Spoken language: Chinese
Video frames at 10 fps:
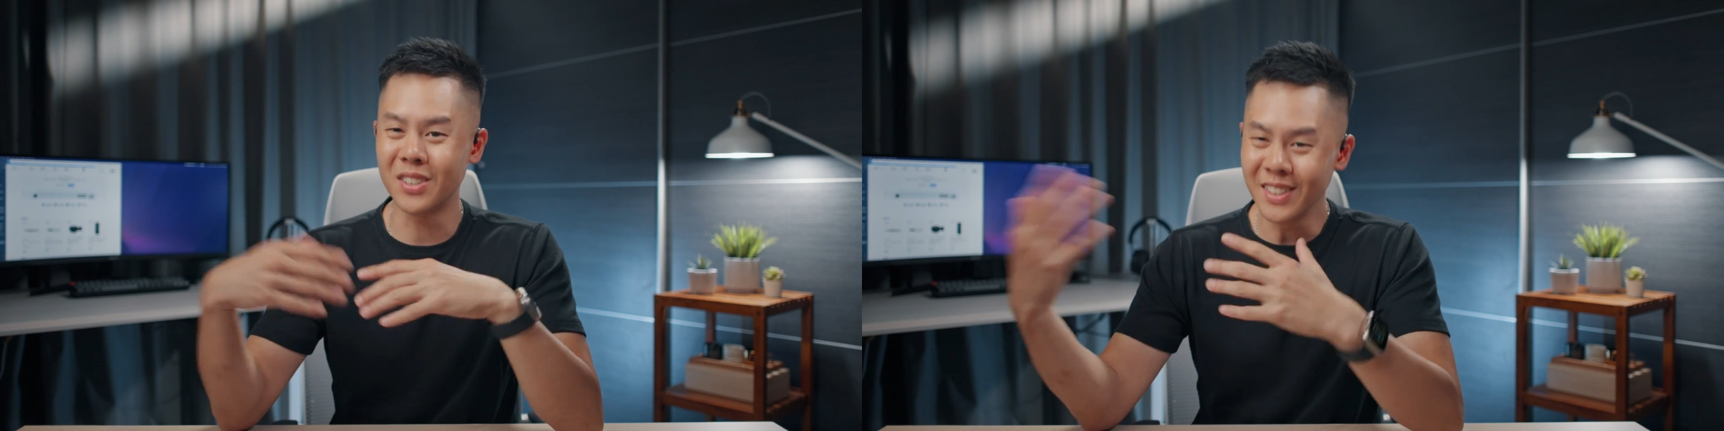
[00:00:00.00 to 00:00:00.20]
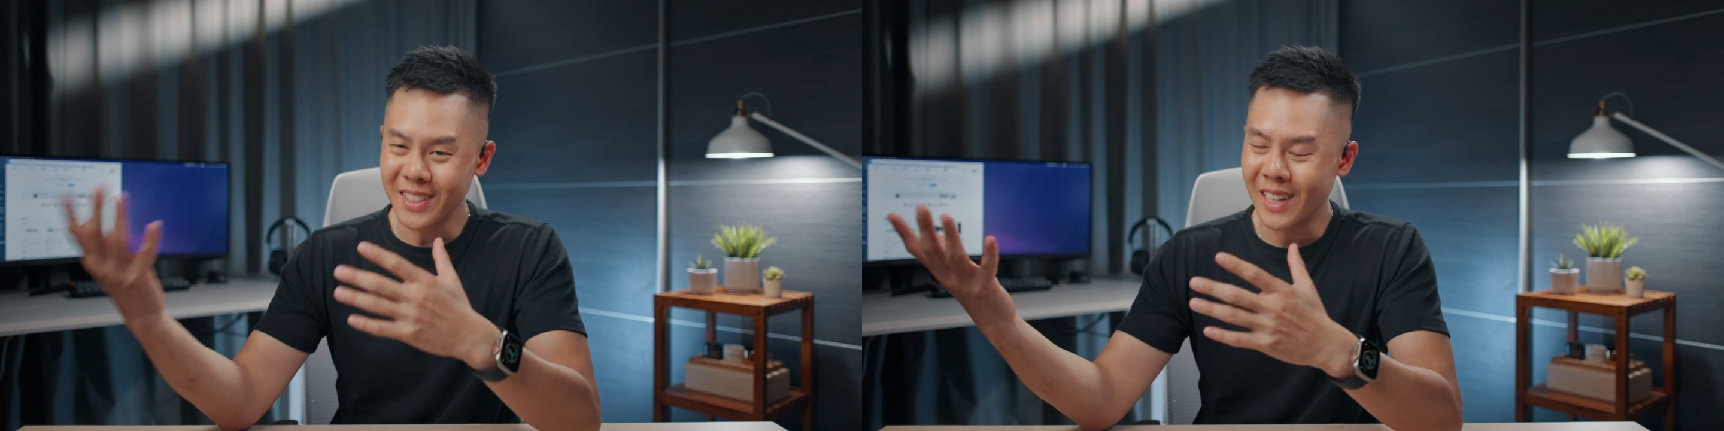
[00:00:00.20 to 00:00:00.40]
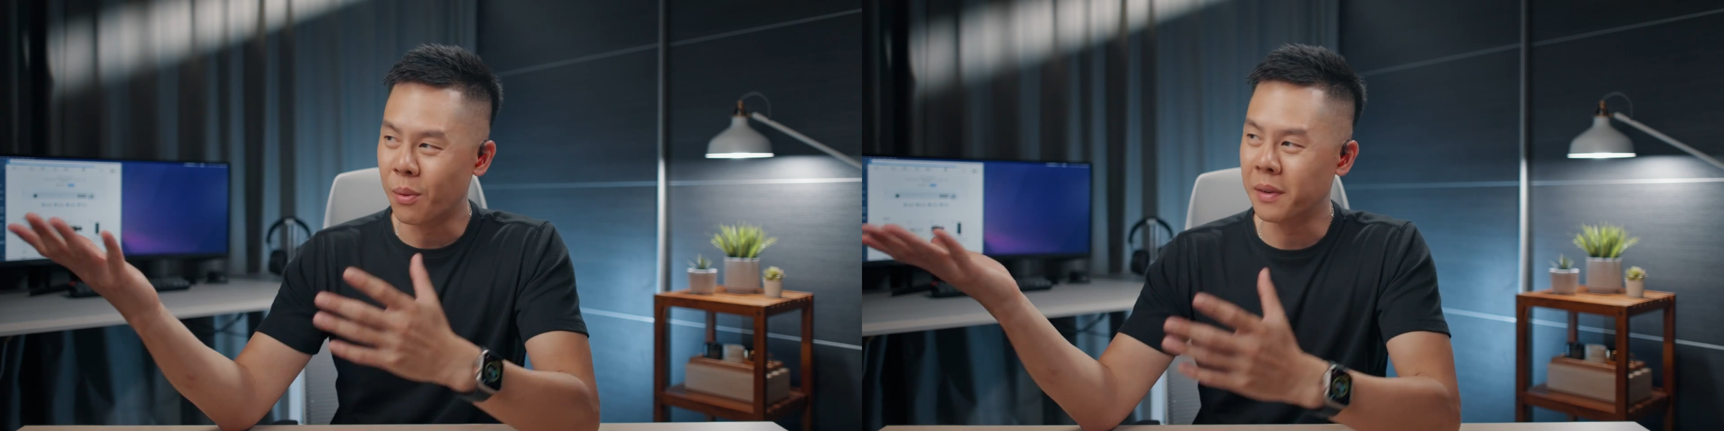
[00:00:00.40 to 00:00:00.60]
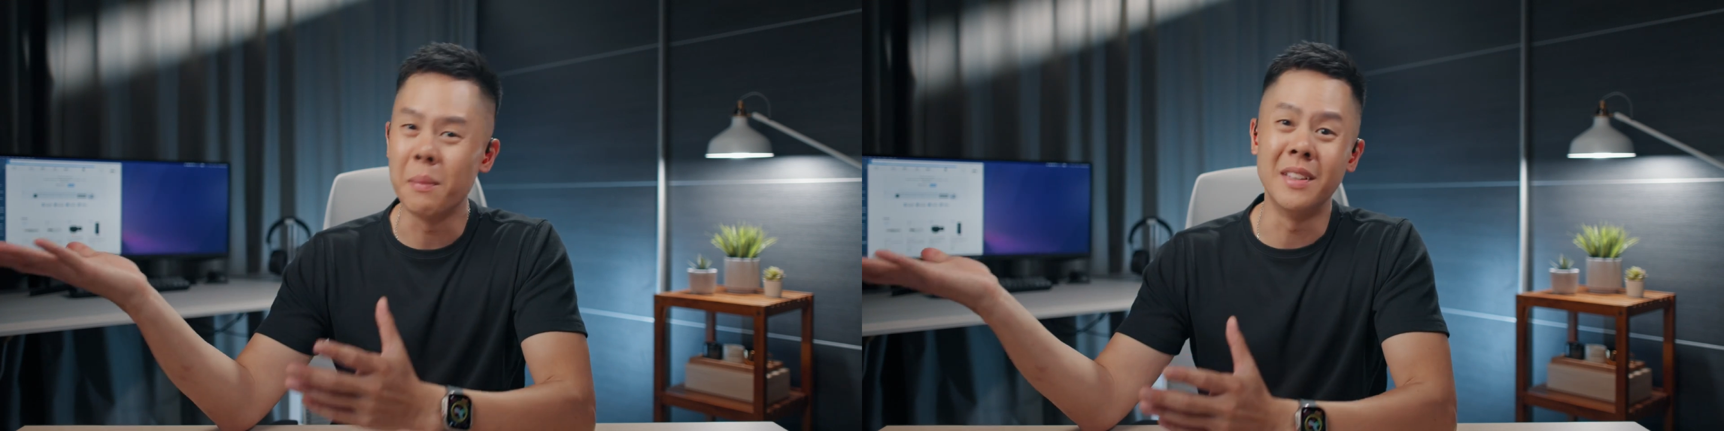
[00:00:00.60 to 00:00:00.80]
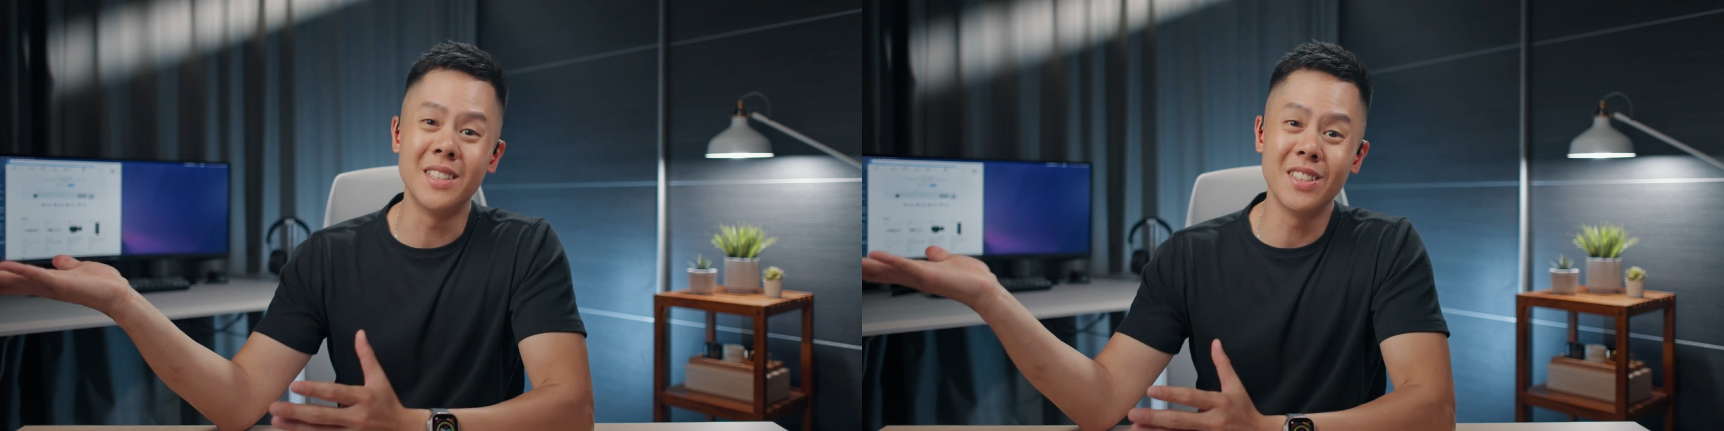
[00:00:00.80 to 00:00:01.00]
升级了我们
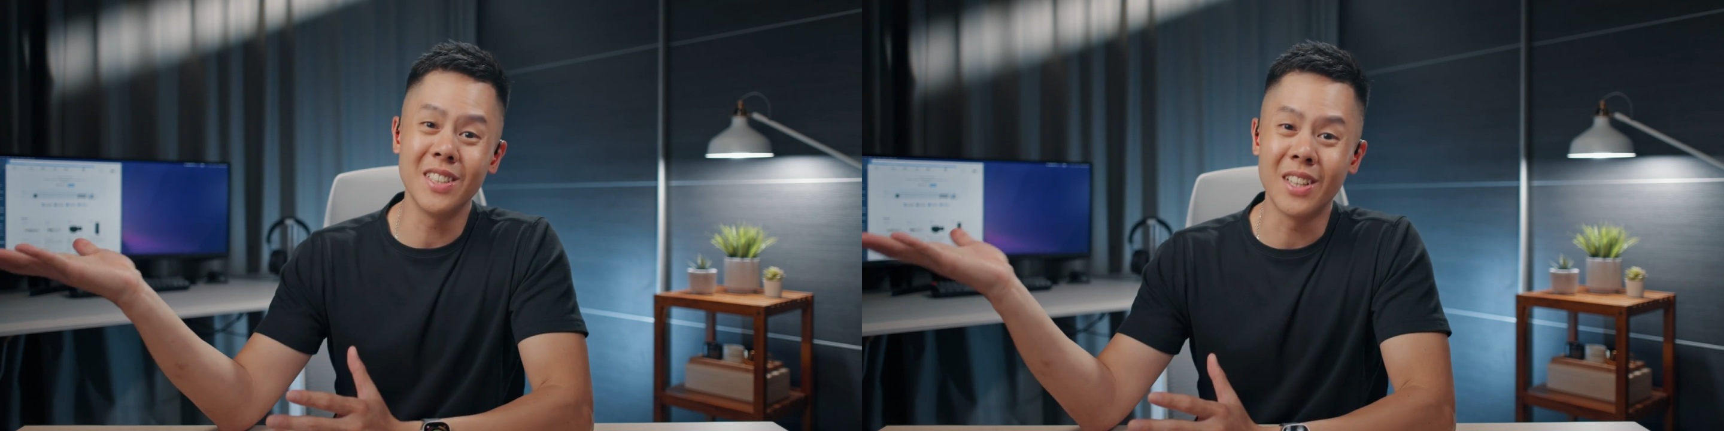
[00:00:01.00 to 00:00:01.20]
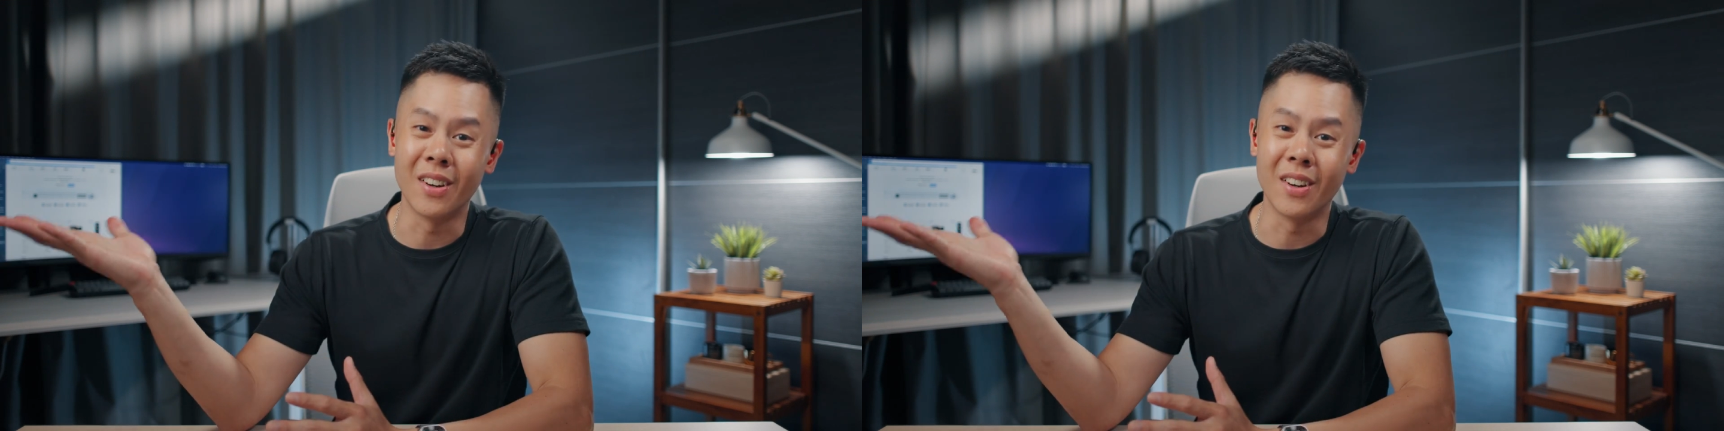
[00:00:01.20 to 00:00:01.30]
的门禁系